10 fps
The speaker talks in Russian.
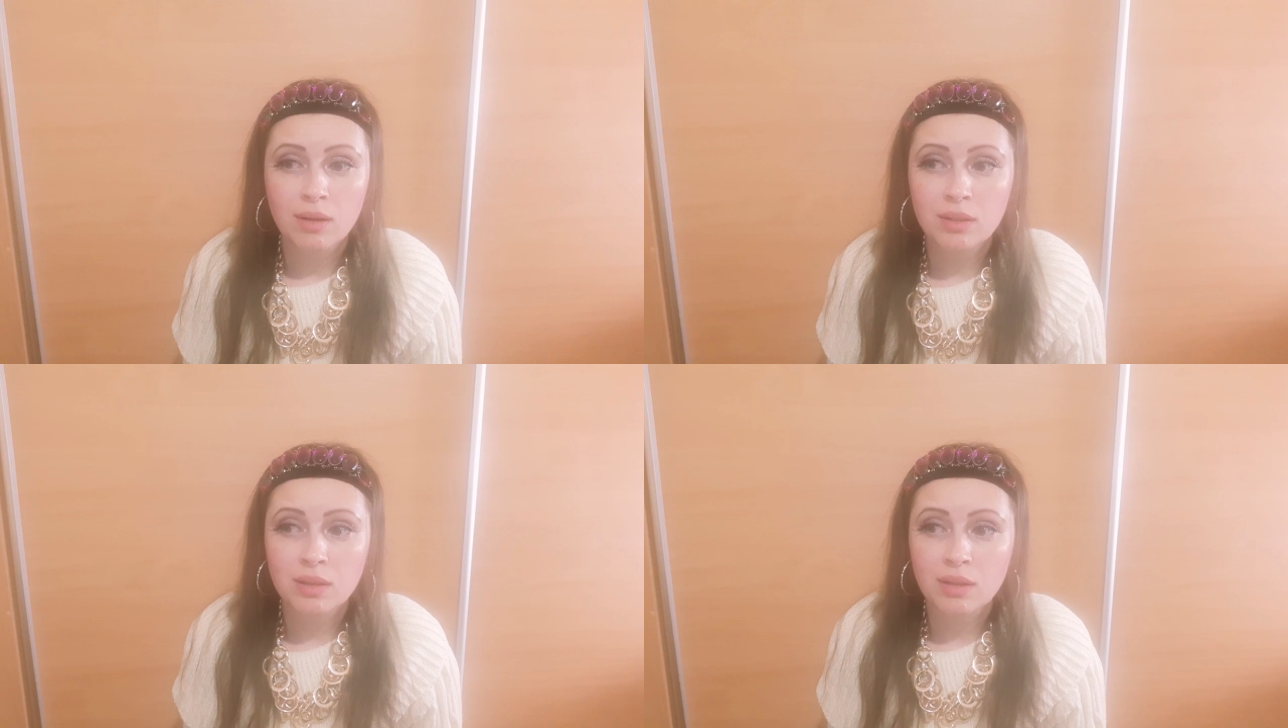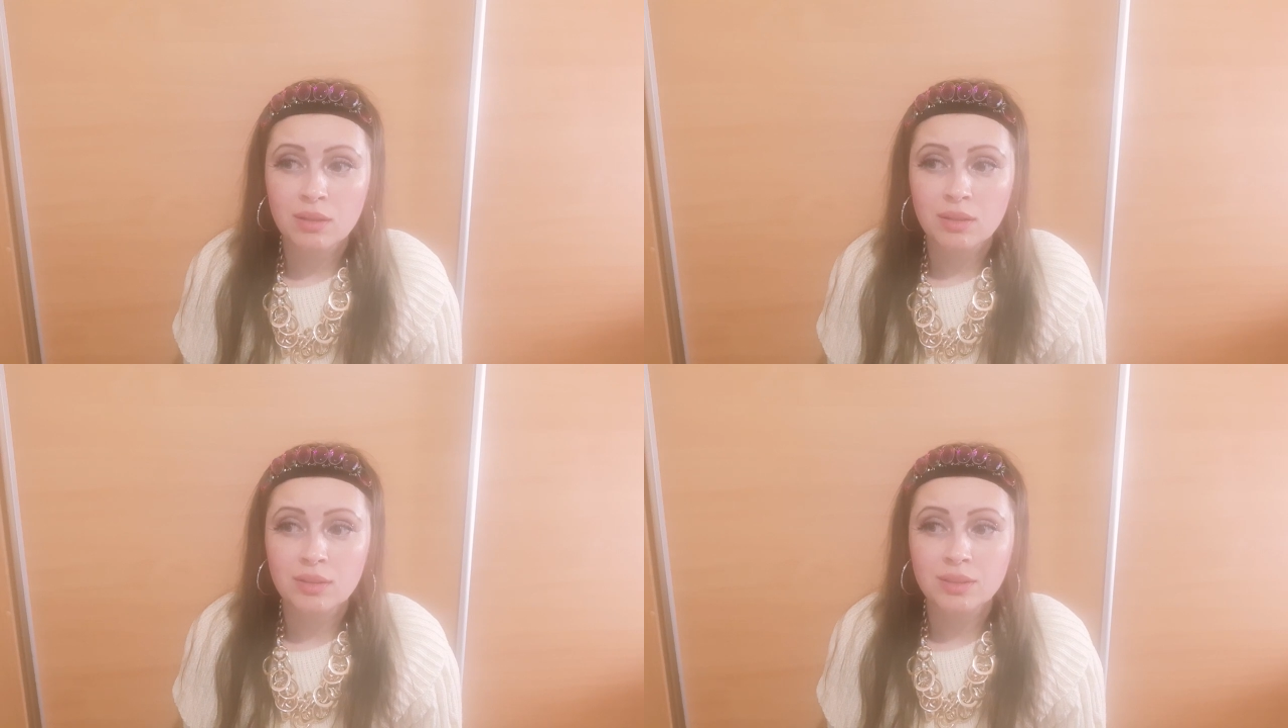
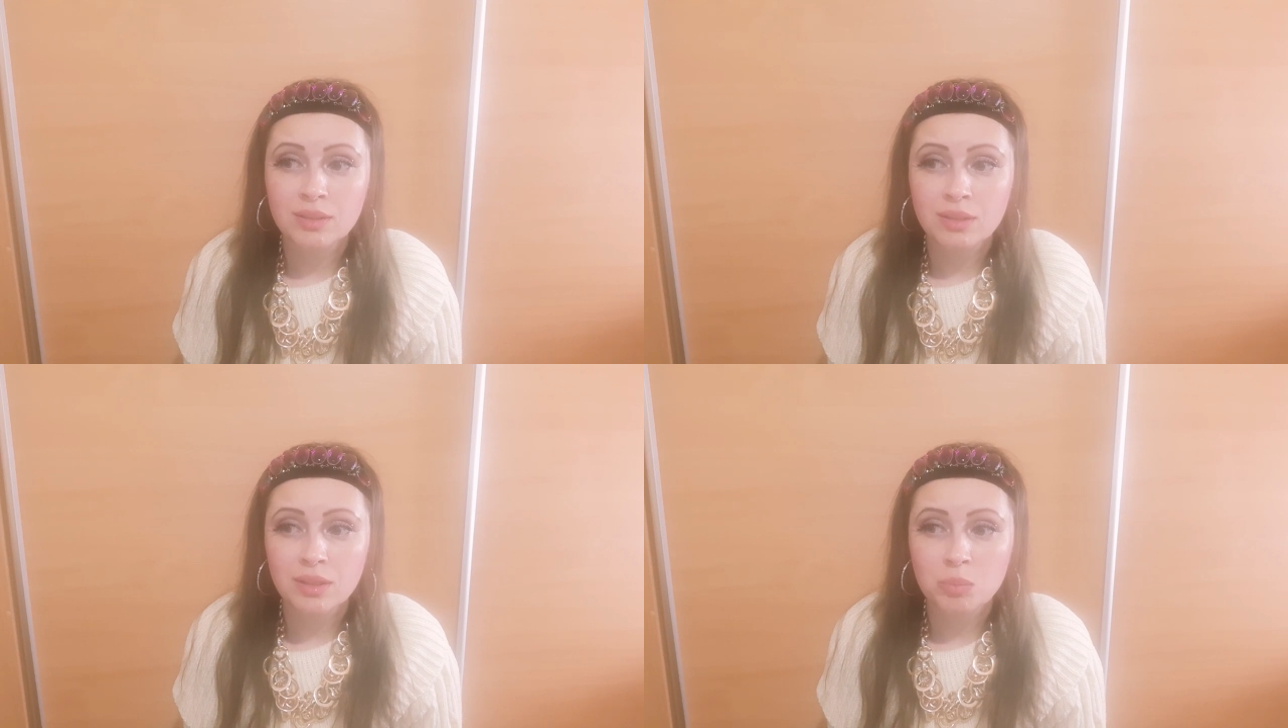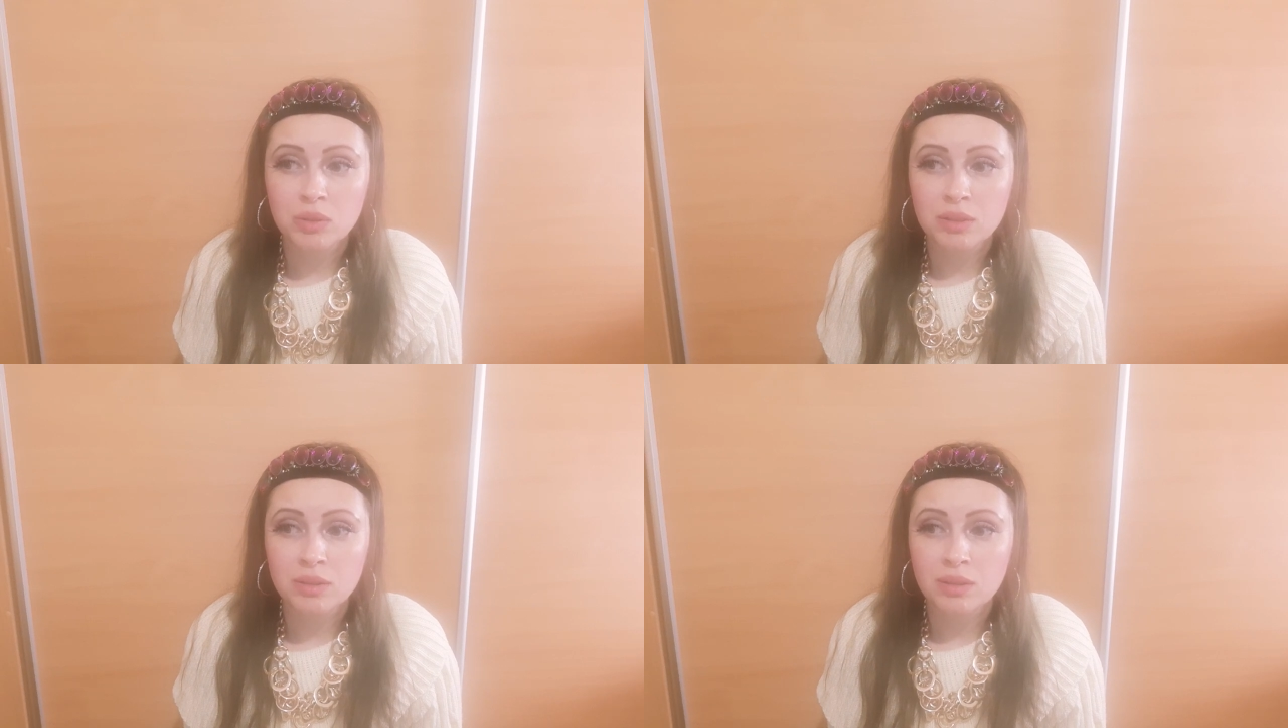Однако из страха
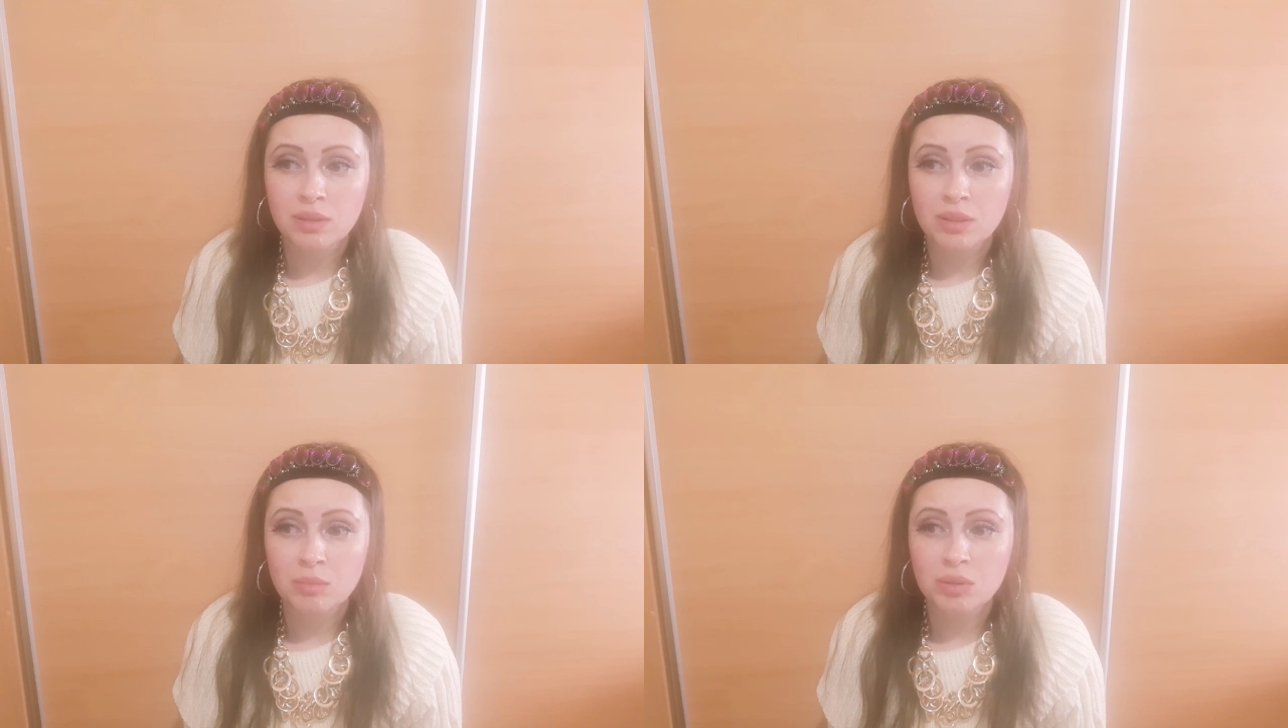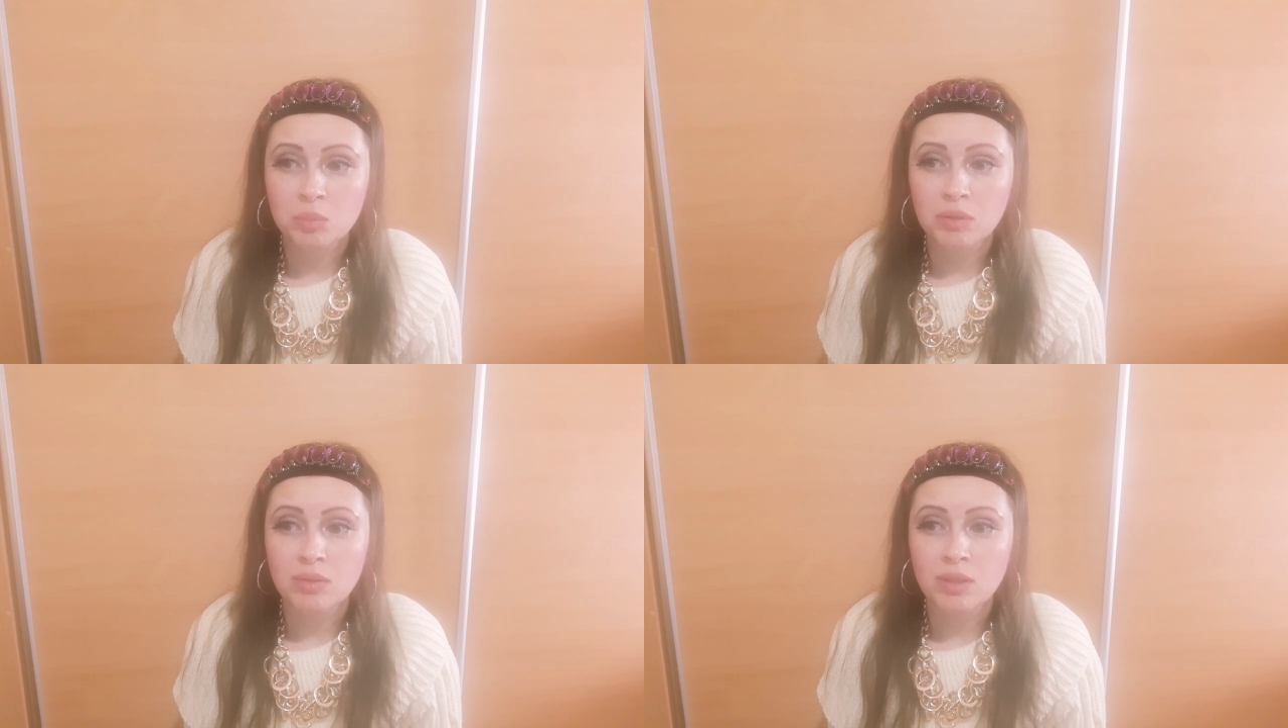перед тираном
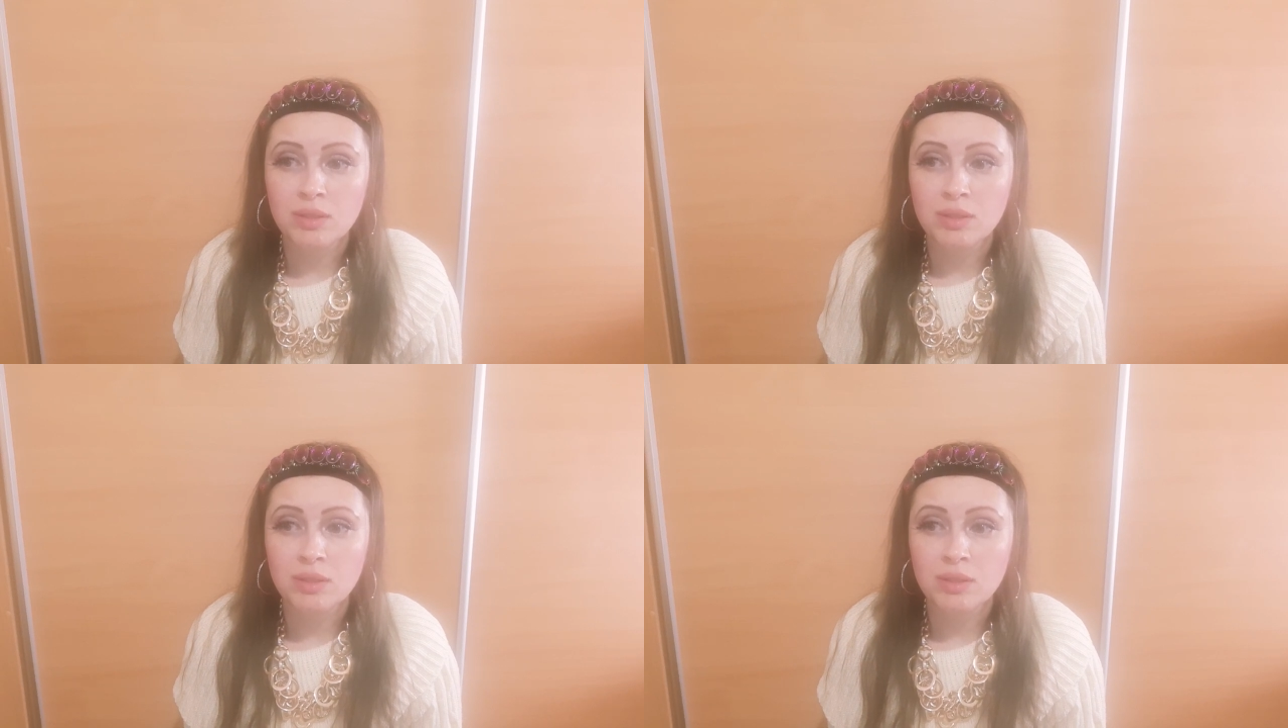сперва